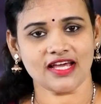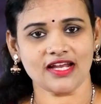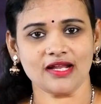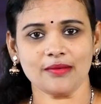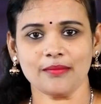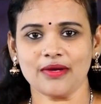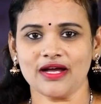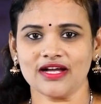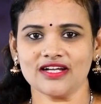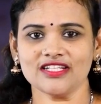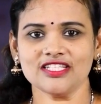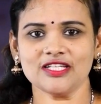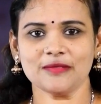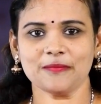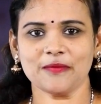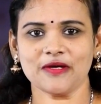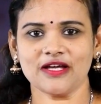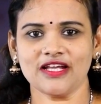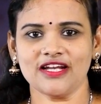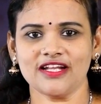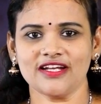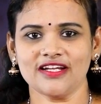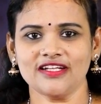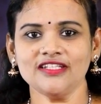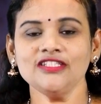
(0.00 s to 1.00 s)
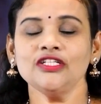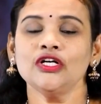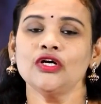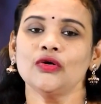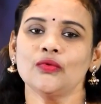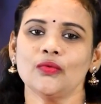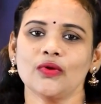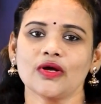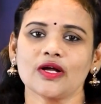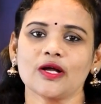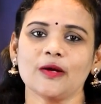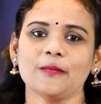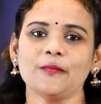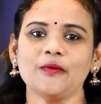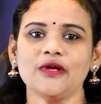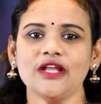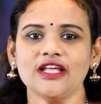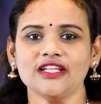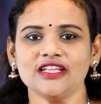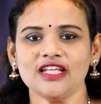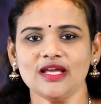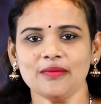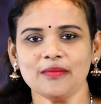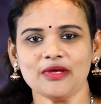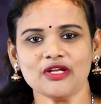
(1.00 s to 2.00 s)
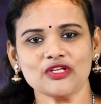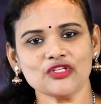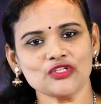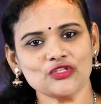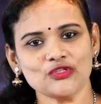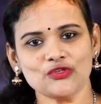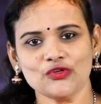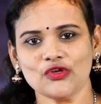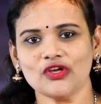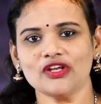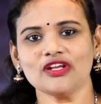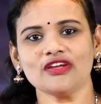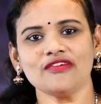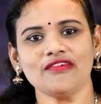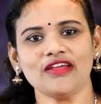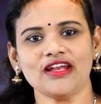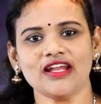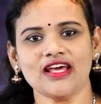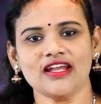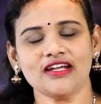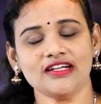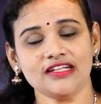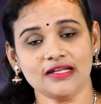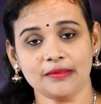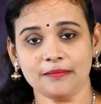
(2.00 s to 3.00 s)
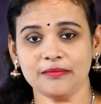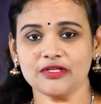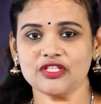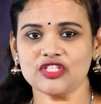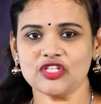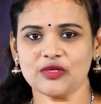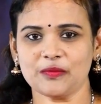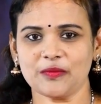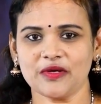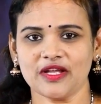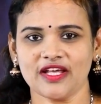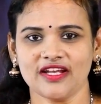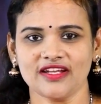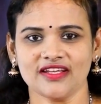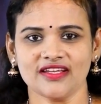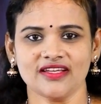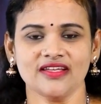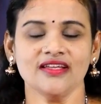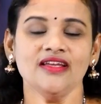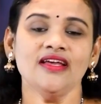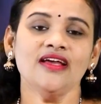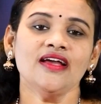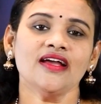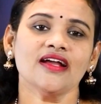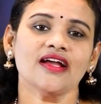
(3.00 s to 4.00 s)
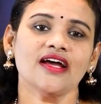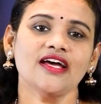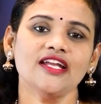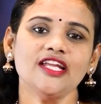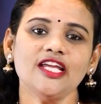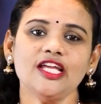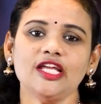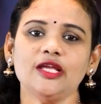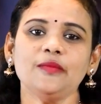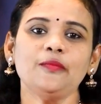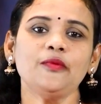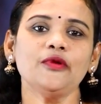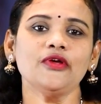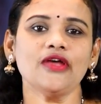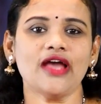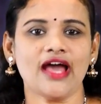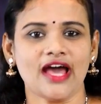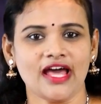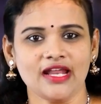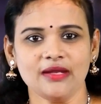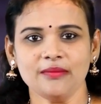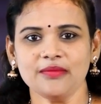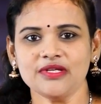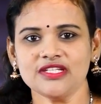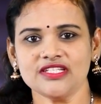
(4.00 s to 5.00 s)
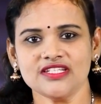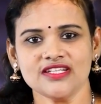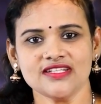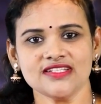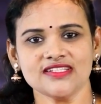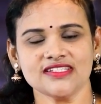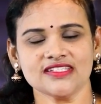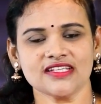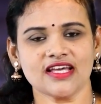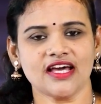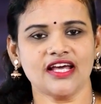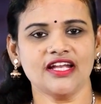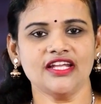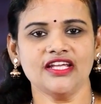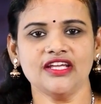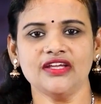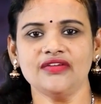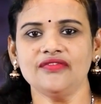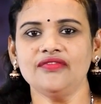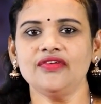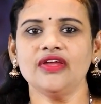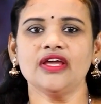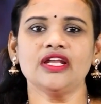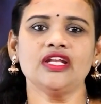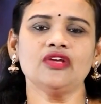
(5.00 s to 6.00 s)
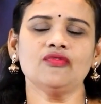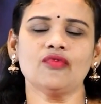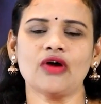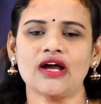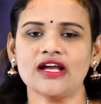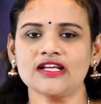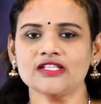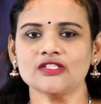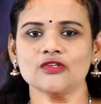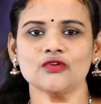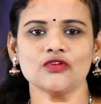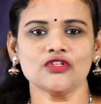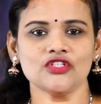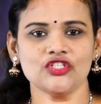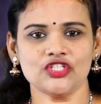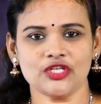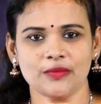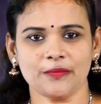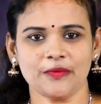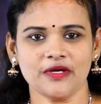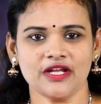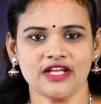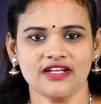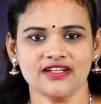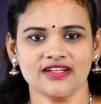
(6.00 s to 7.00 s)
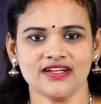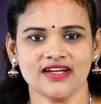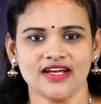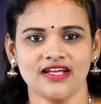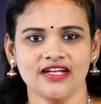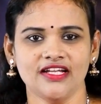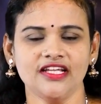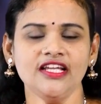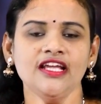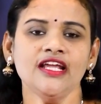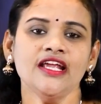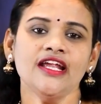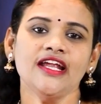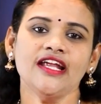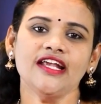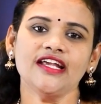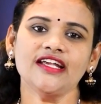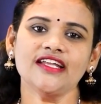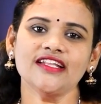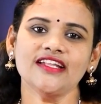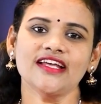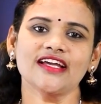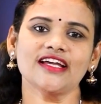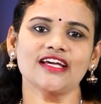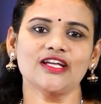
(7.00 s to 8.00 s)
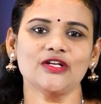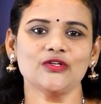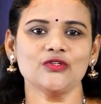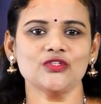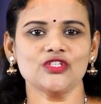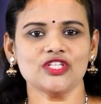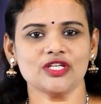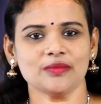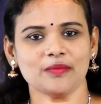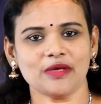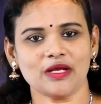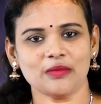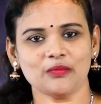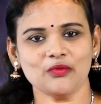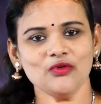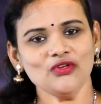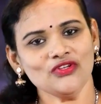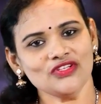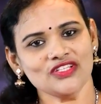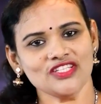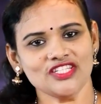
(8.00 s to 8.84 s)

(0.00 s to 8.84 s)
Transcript: చాలా బాగా చెప్పగలరా ఒకప్పుడైతే మనం స్టూడియోలకు వెళ్ళాలి డబ్బింగ్ చెప్పడానికి కానీ ఇప్పుడు యానిమేషన్స్ కానీ వీరిని వాయిస్ ఓవర్స్ చెప్పడానికి కానీ ఇంటి దగ్గర నుంచే మనము